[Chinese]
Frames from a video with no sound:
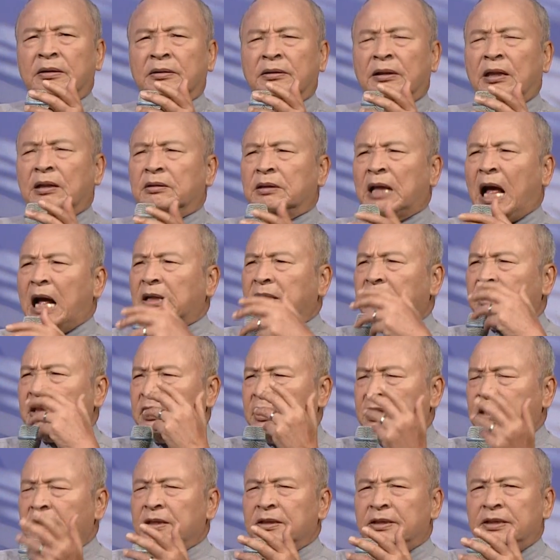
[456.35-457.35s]
他，他
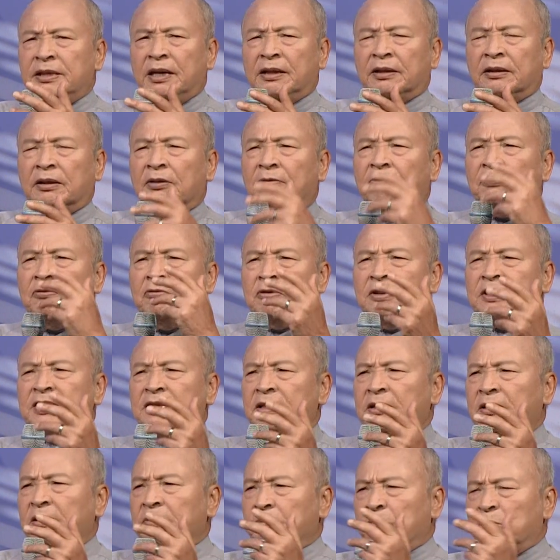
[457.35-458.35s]
听见父
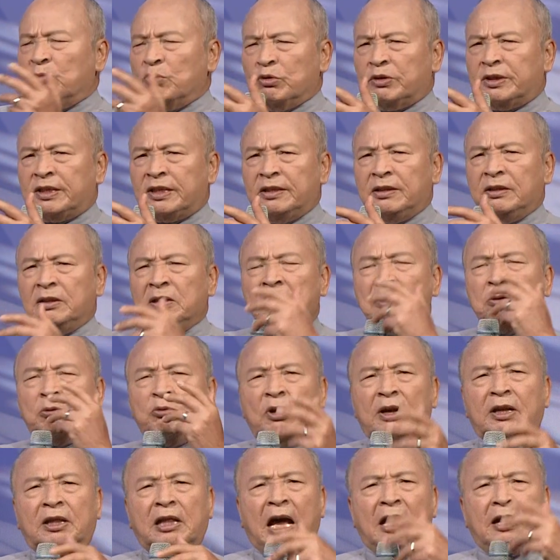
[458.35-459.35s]
亲母亲
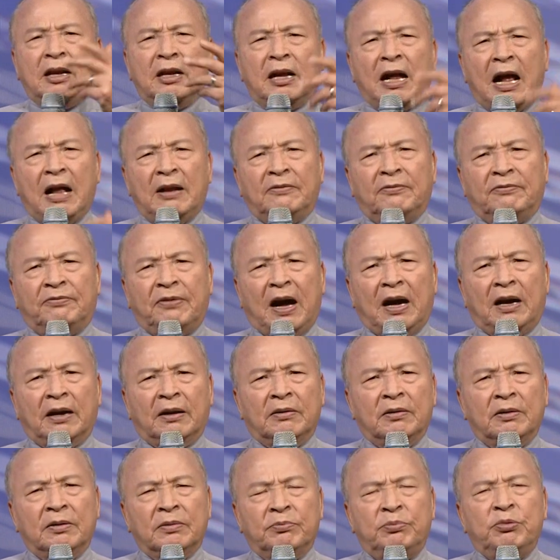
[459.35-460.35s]
对他的看法
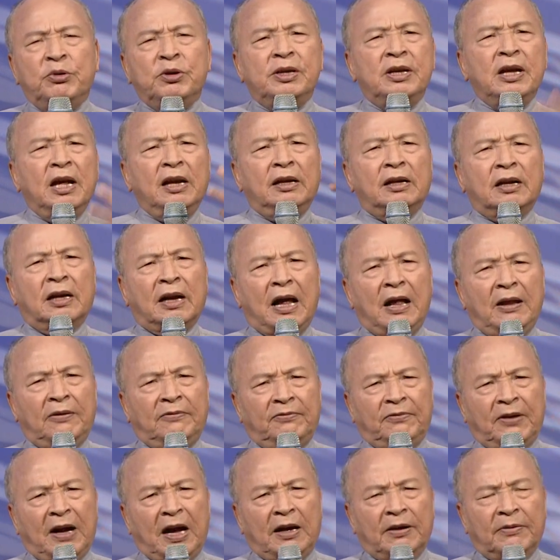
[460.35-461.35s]
不一样的看
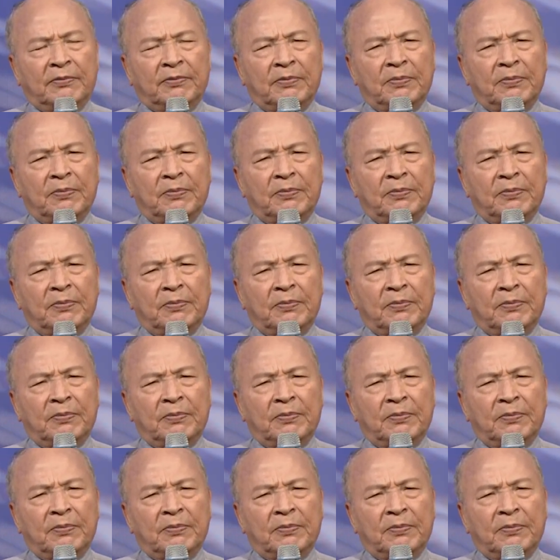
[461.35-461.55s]
法。